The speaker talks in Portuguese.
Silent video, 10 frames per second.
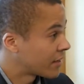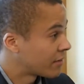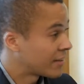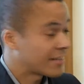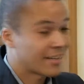que
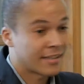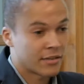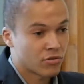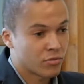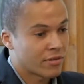vai
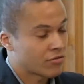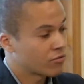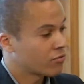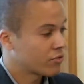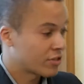tratar sobre um
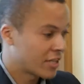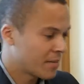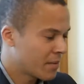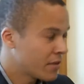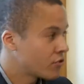assunto
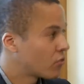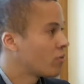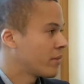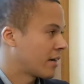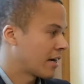extremamente
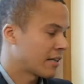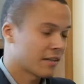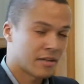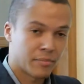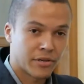complicado
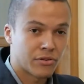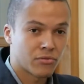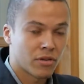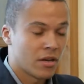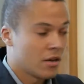naquele período.